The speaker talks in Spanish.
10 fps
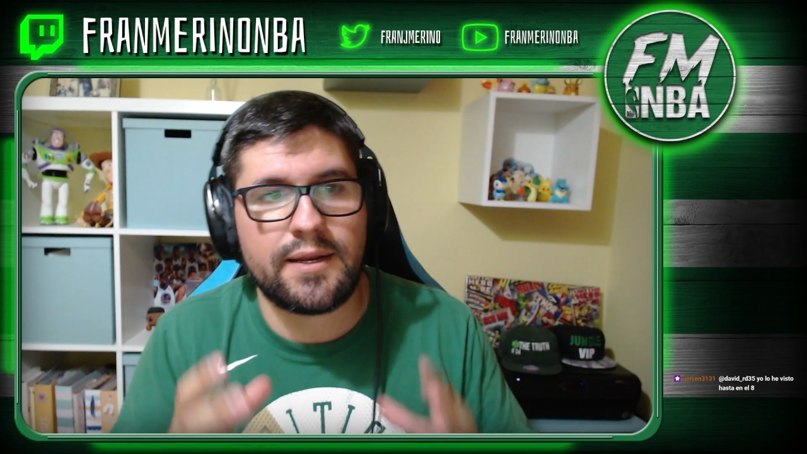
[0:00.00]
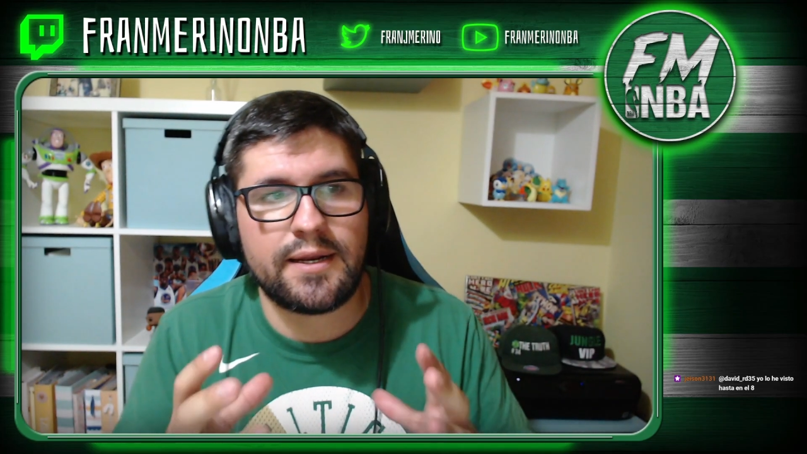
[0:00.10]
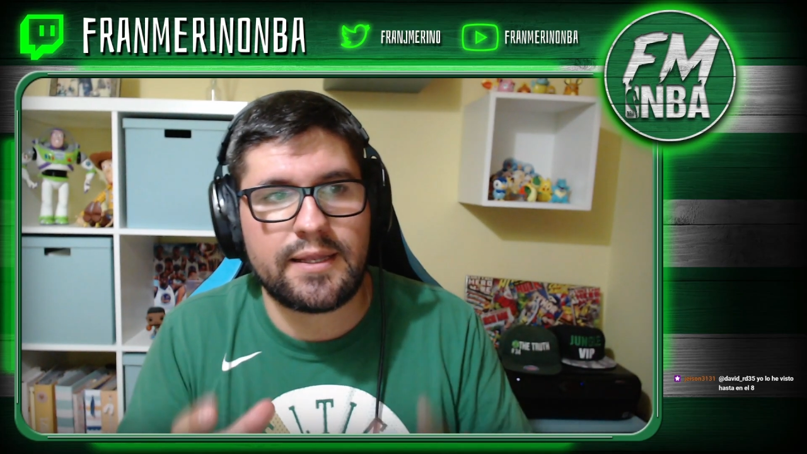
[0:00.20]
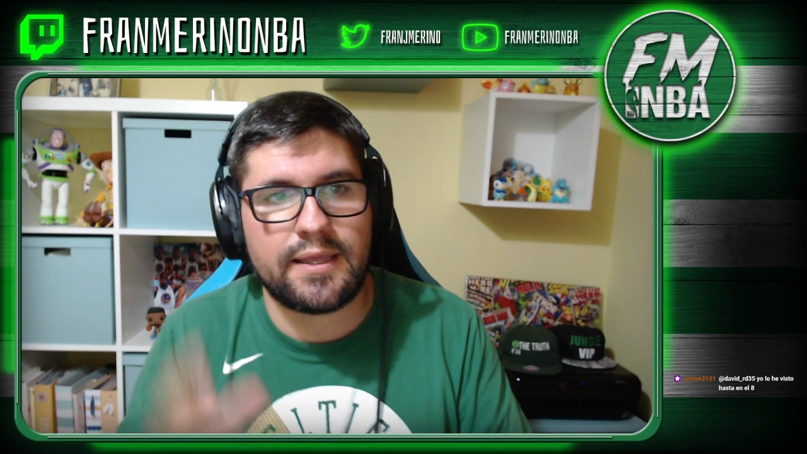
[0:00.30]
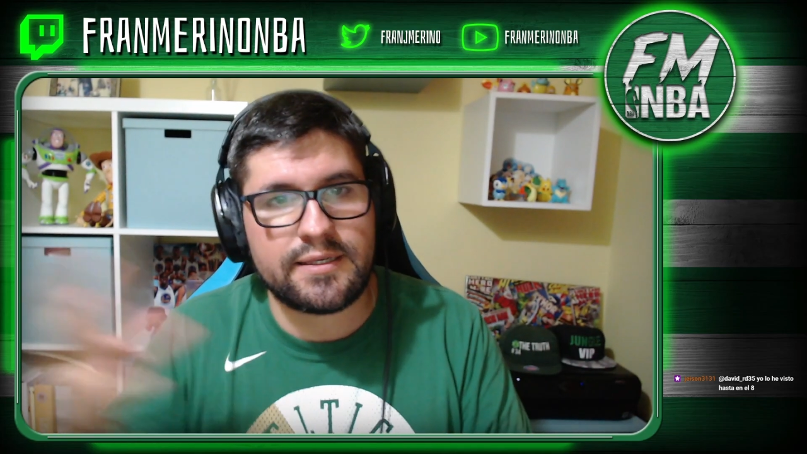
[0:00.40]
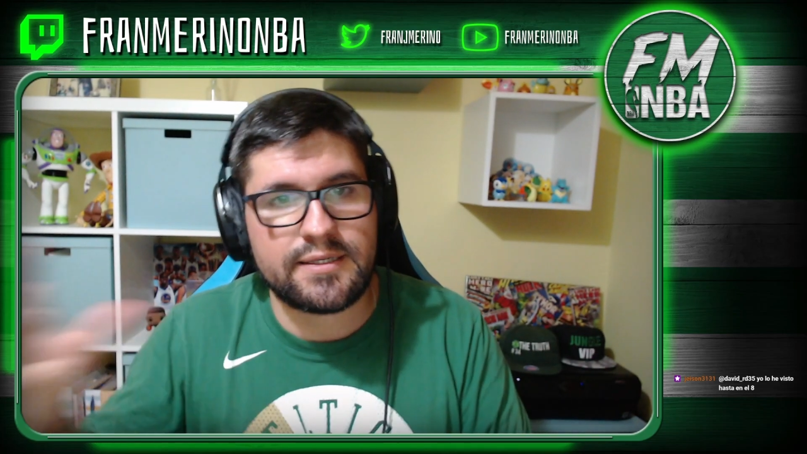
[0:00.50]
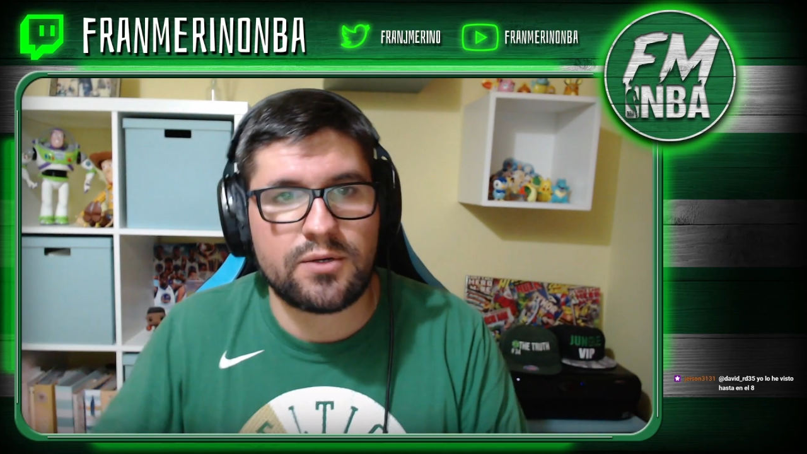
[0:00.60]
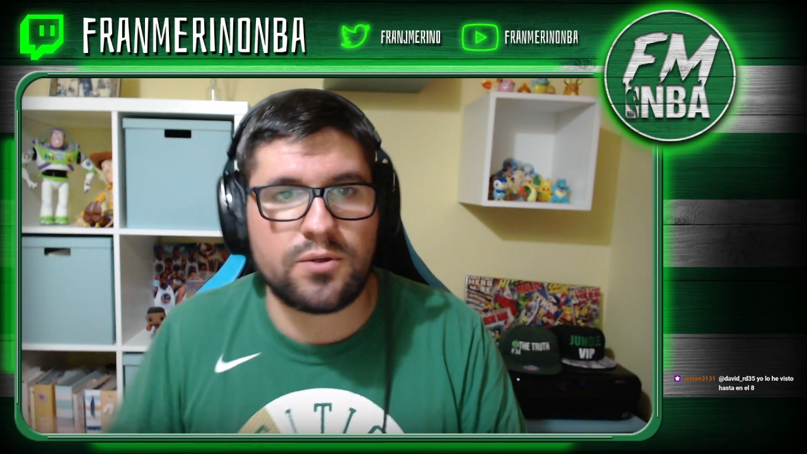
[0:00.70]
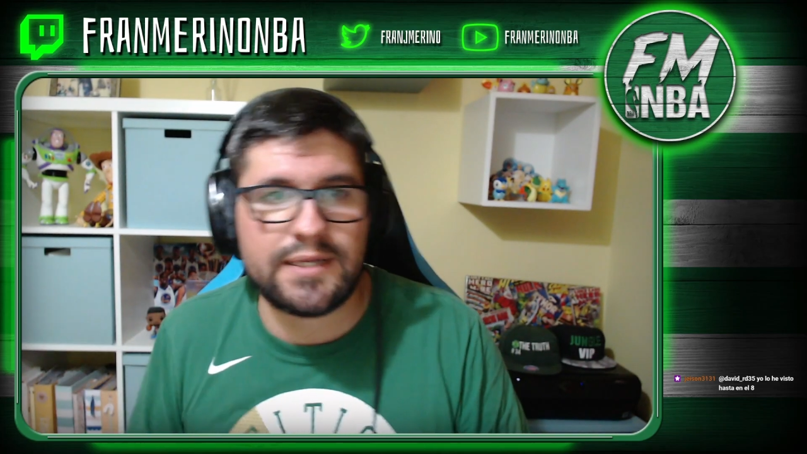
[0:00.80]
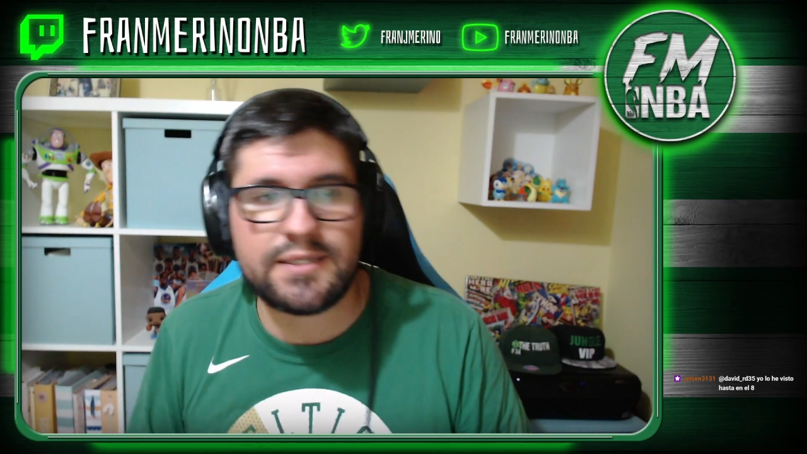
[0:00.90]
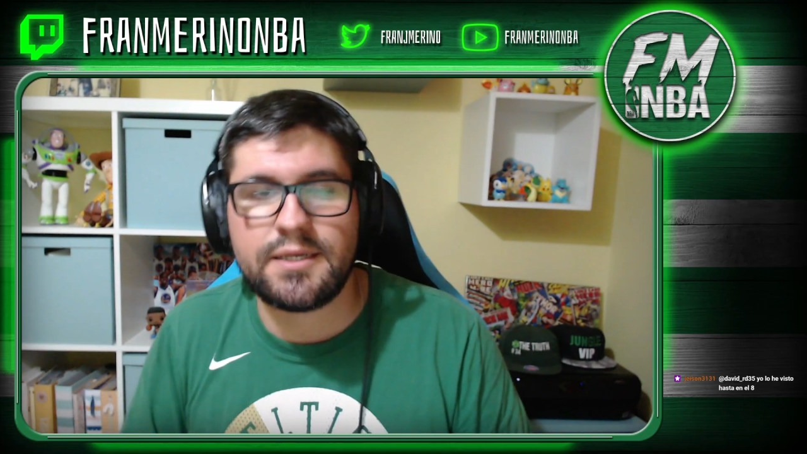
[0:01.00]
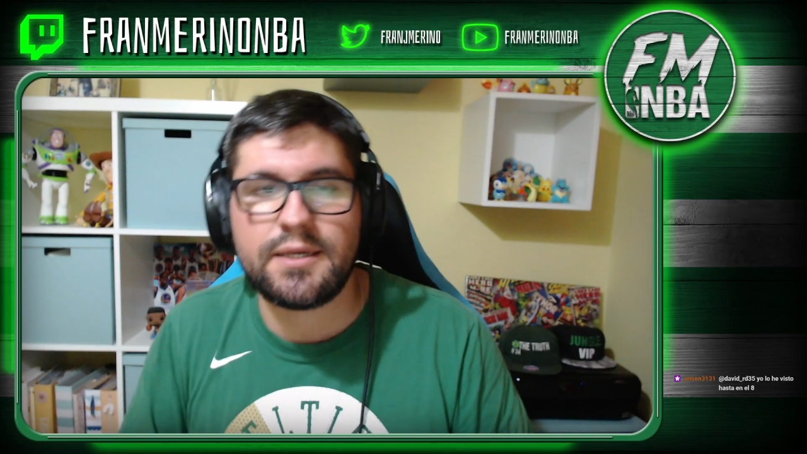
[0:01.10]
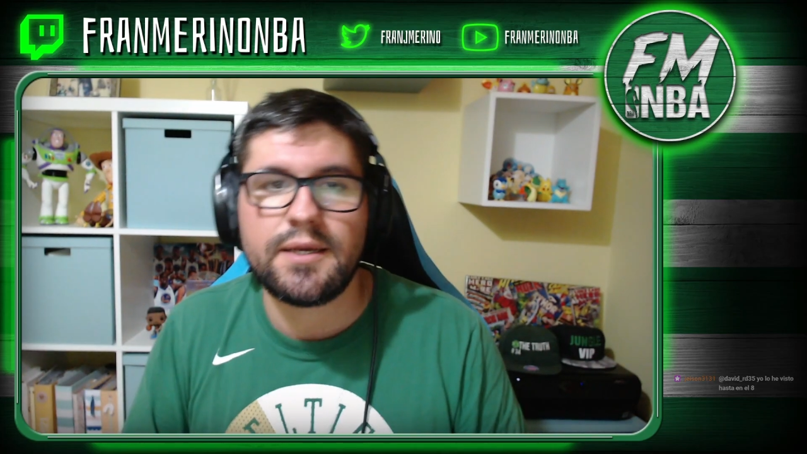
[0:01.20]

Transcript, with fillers: en el que desarrollarse